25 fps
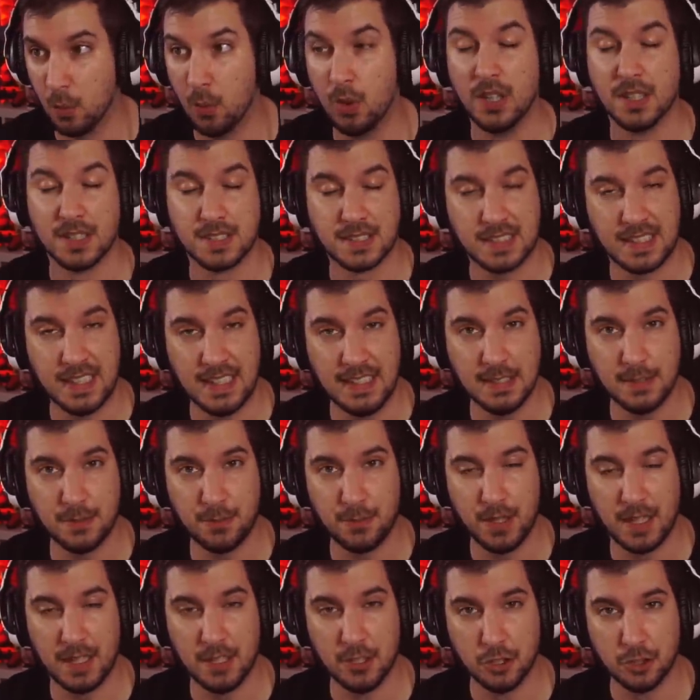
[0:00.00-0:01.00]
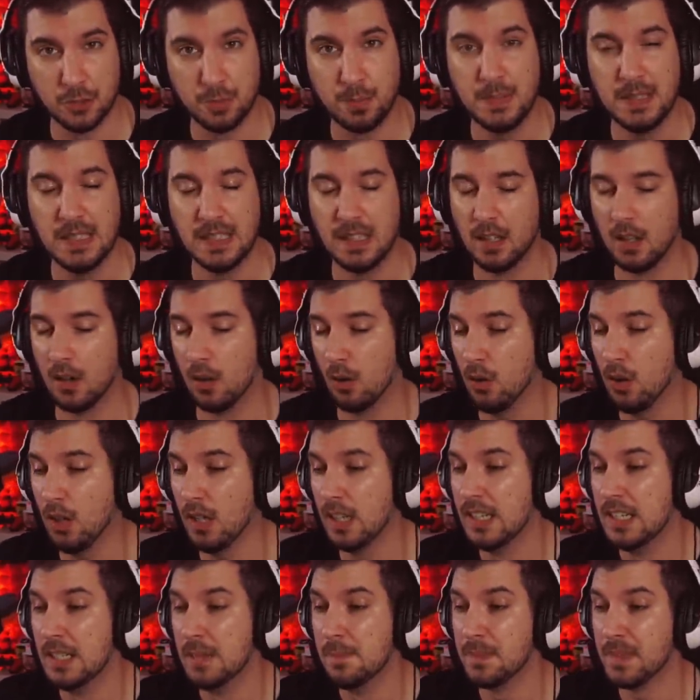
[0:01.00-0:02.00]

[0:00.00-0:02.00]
Worst Case für alle Spieler auch.